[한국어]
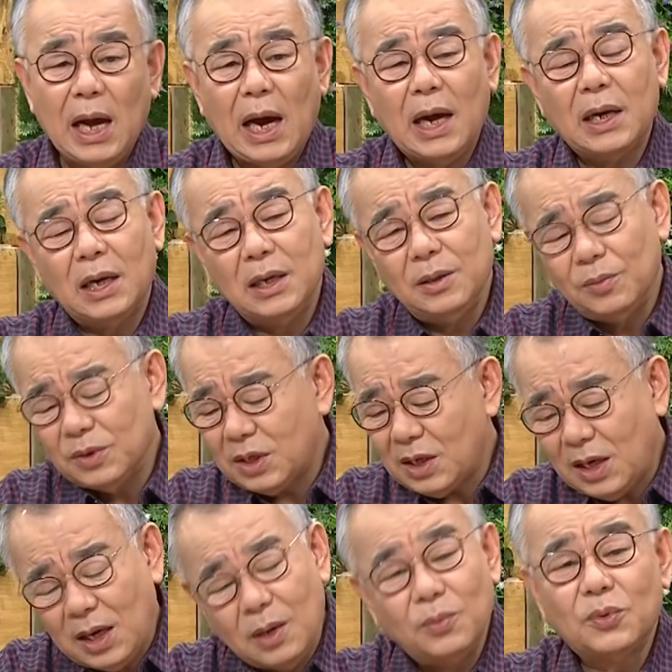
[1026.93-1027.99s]
하나님은
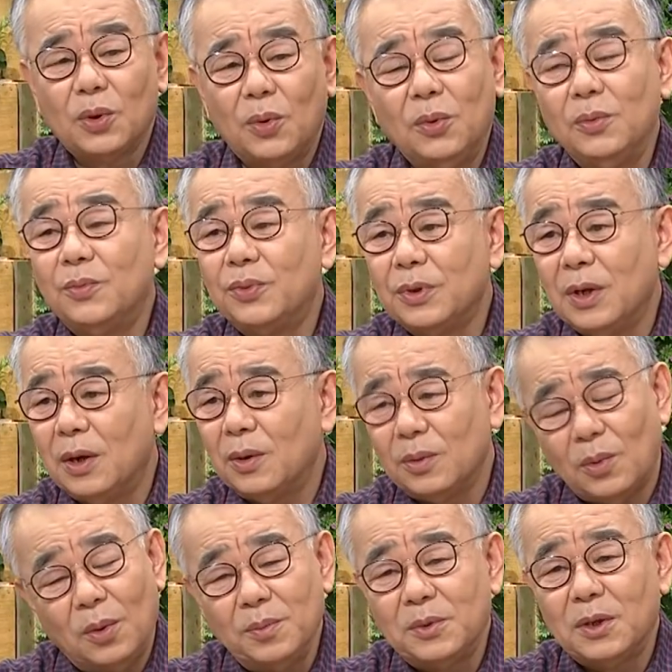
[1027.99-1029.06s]
참 좋은 분이에요.
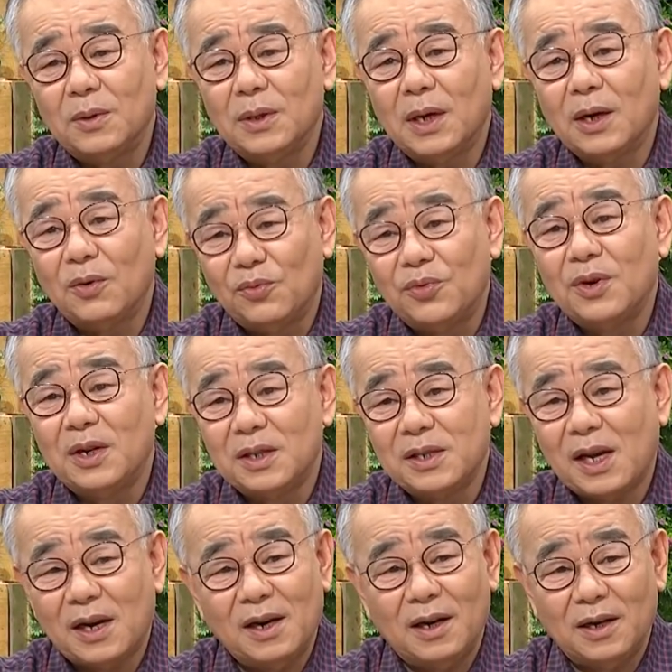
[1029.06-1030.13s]
엄청나게 우리를
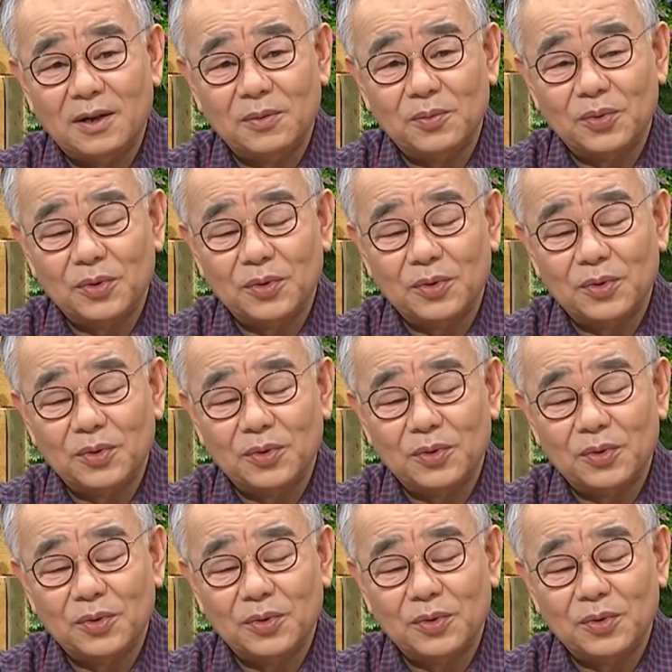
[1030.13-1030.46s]
사랑하는